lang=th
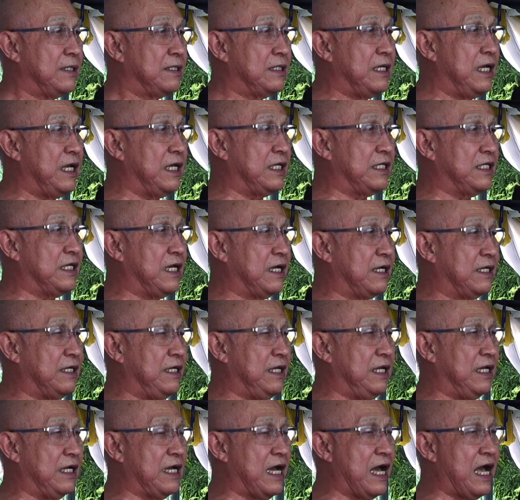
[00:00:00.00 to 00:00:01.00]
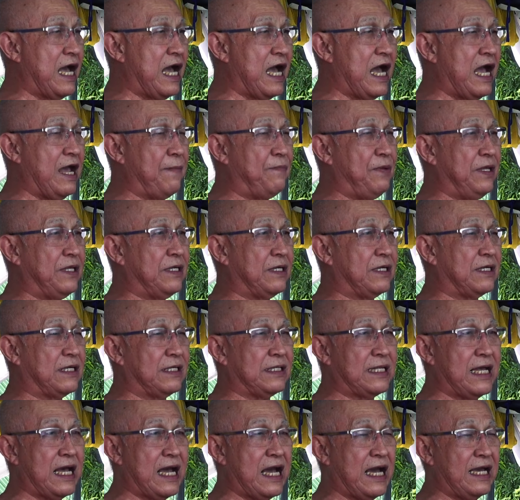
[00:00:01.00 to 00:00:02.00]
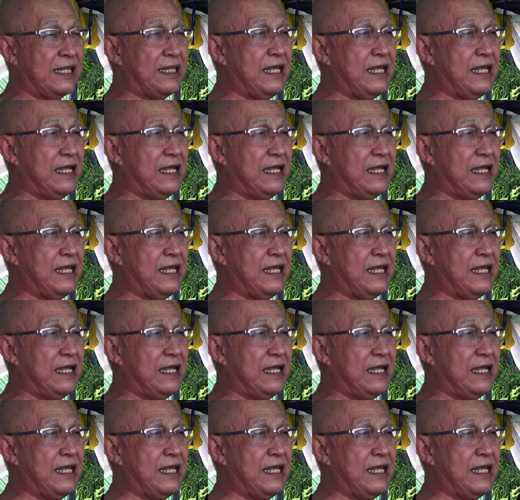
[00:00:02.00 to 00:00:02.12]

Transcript: จิตจะขี้คายพิจารณา